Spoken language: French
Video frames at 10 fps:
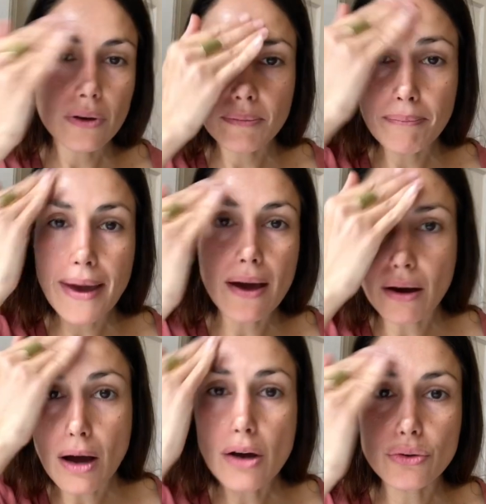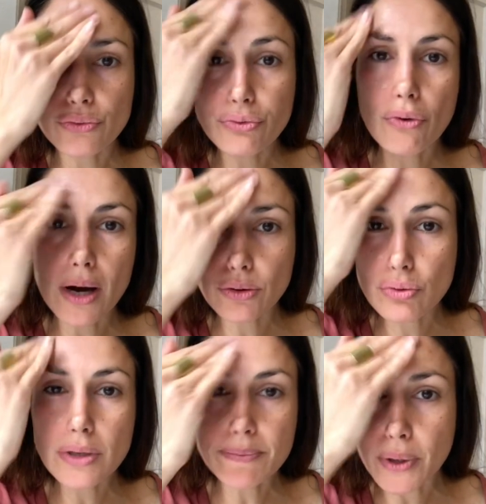Mais encore une fois,
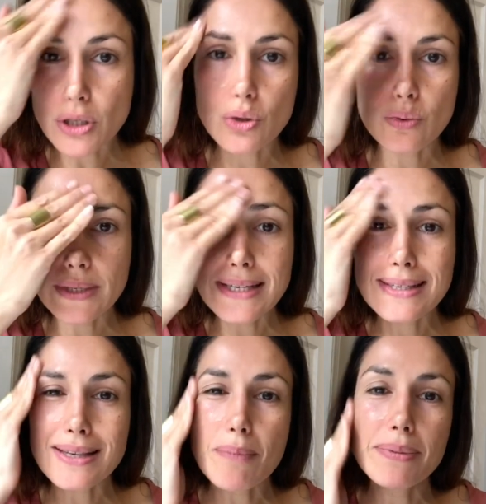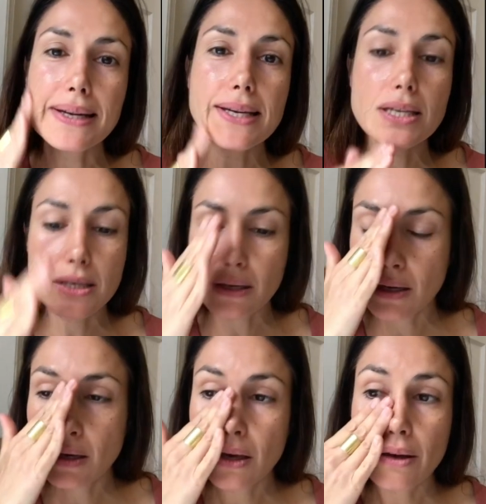tous les produits s'appliquent
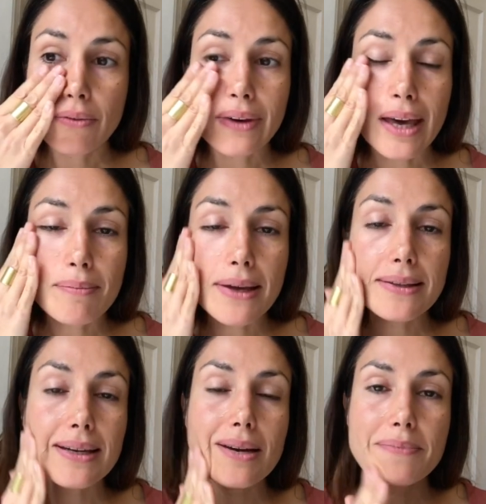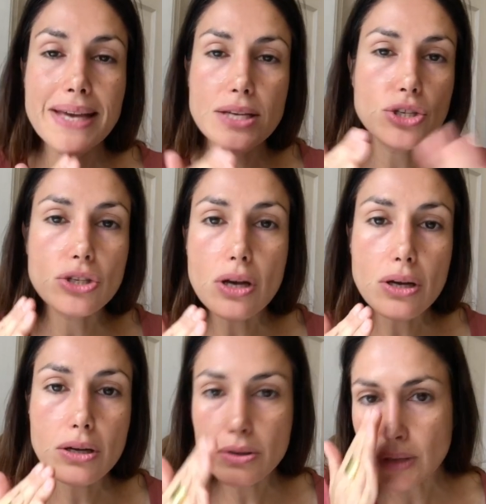vraiment très bien
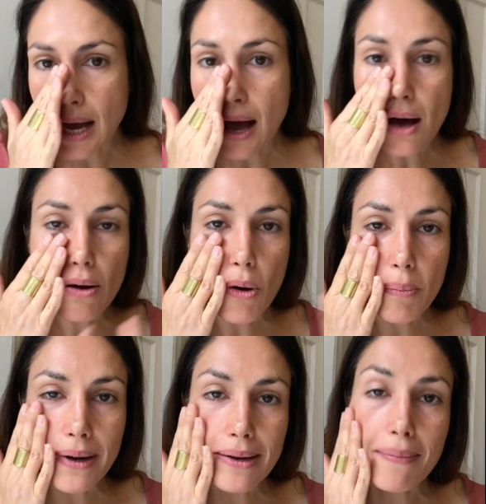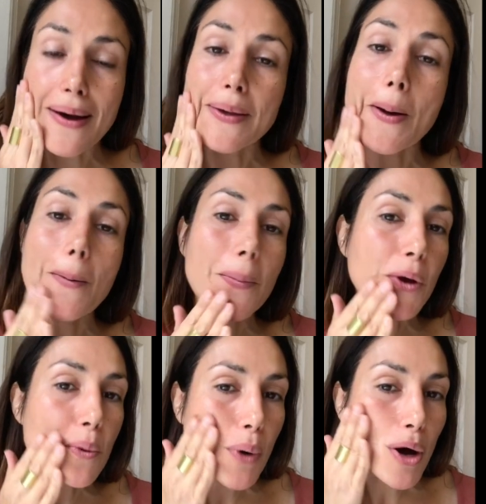seul, en complément, il n'y a
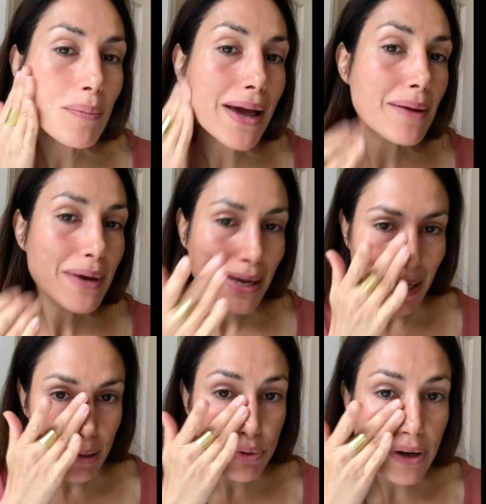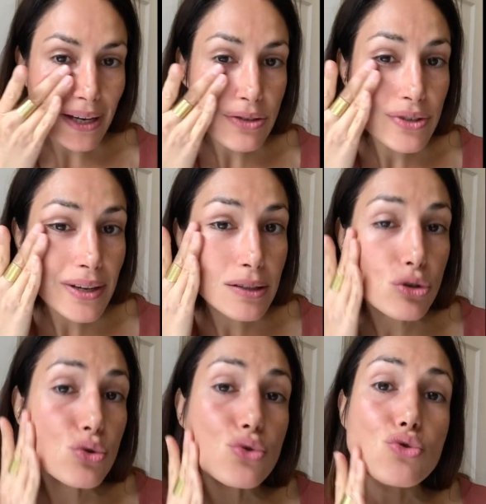aucun problème. Et puis le résultat est
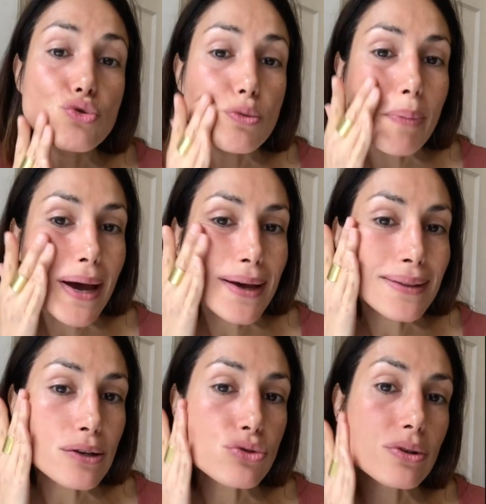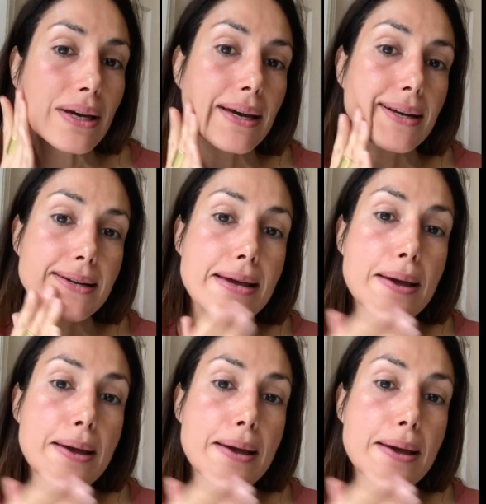toujours super naturel.